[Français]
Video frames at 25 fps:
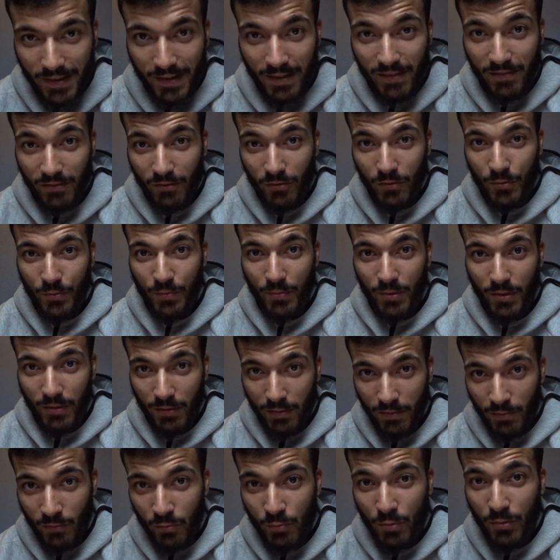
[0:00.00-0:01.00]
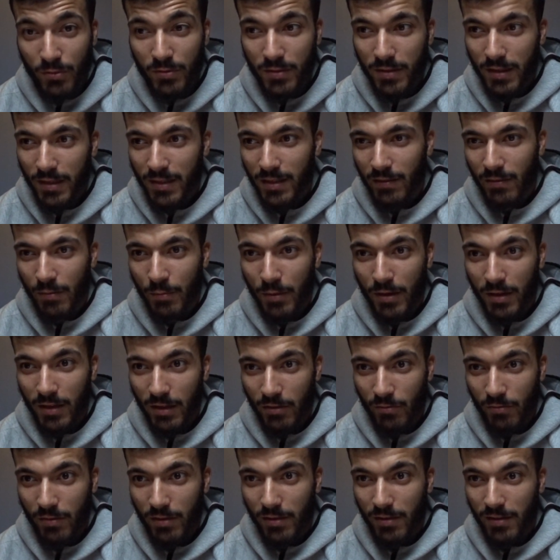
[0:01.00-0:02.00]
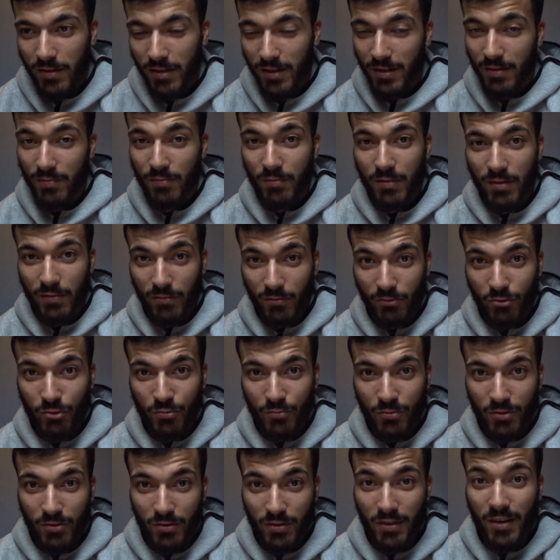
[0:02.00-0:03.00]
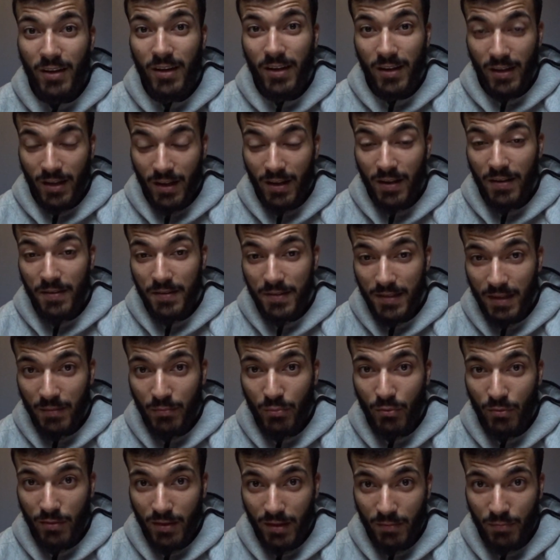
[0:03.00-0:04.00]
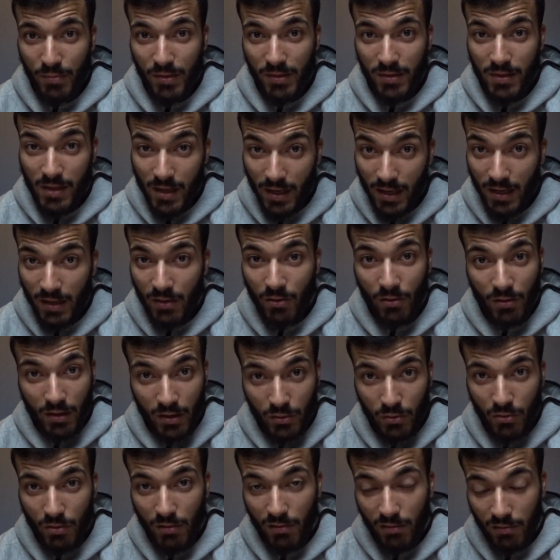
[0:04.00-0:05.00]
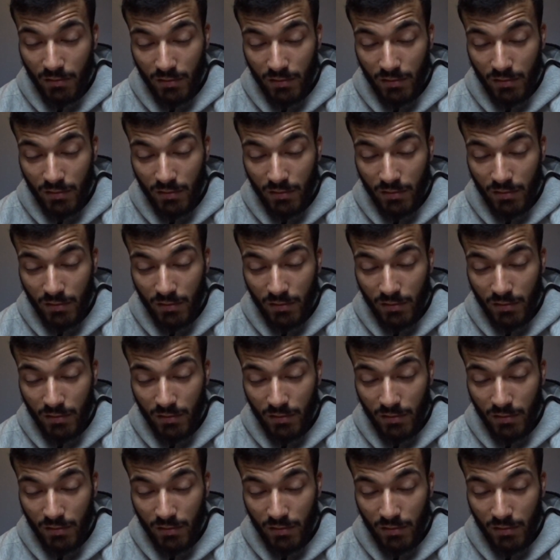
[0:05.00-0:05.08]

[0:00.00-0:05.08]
franchement, vous pensez que ça va pas aller loin, mais franchement, ça peut taper direct dans la tôle.